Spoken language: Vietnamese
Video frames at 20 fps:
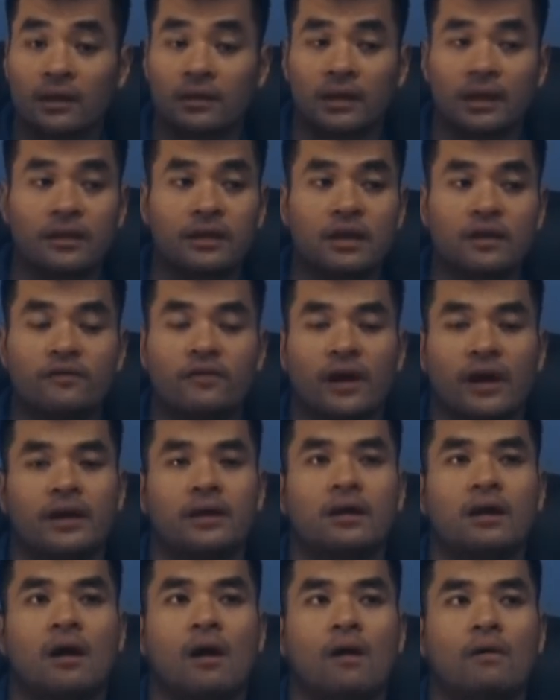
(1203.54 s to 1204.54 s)
thì như
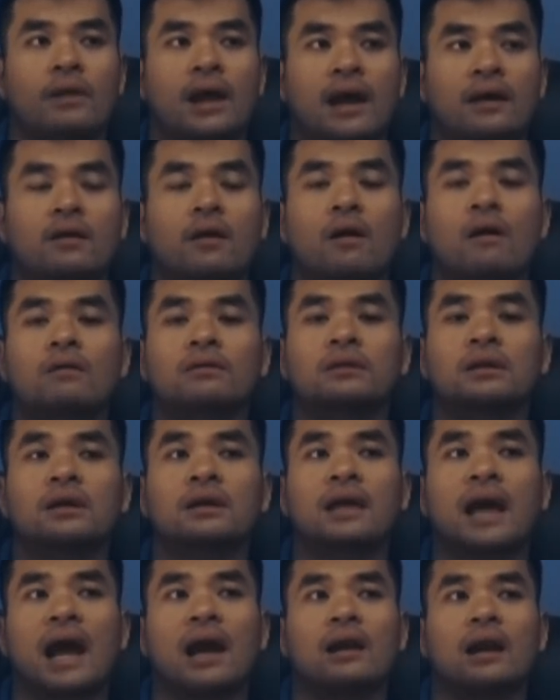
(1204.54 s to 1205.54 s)
vậy họ đã có tất
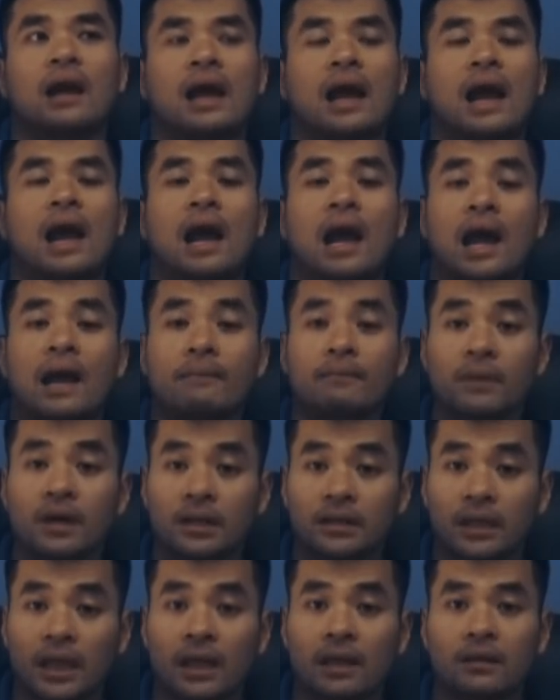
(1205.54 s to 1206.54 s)
cả là
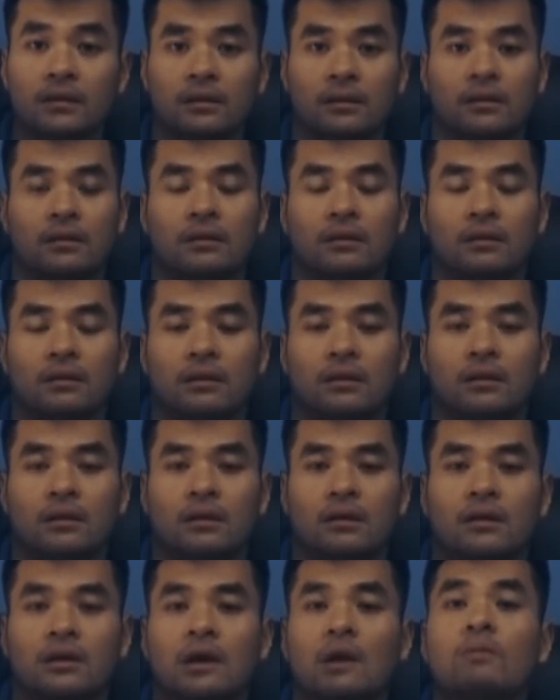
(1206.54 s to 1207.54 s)
20 tiếng
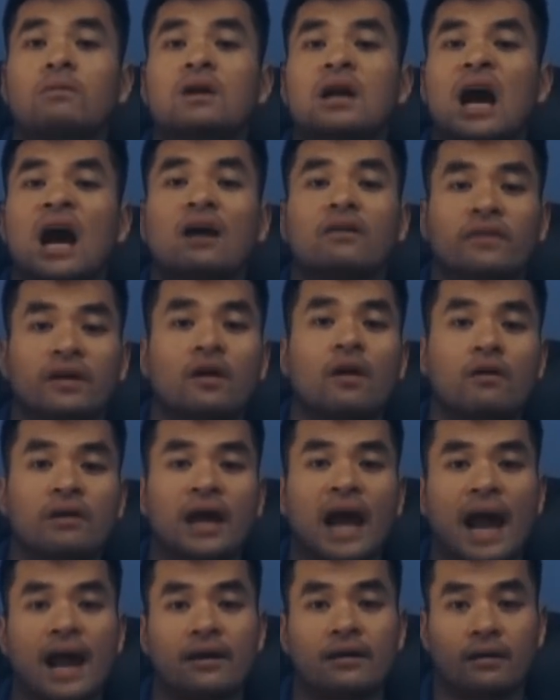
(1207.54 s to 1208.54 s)
không gần với con
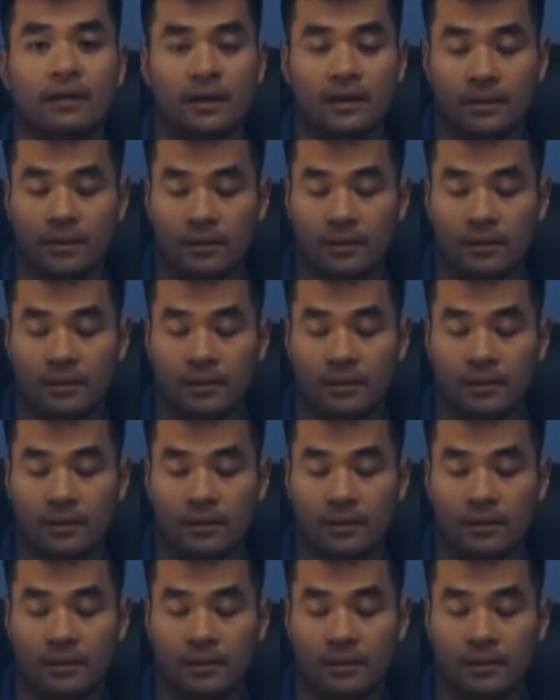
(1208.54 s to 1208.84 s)
cái rồi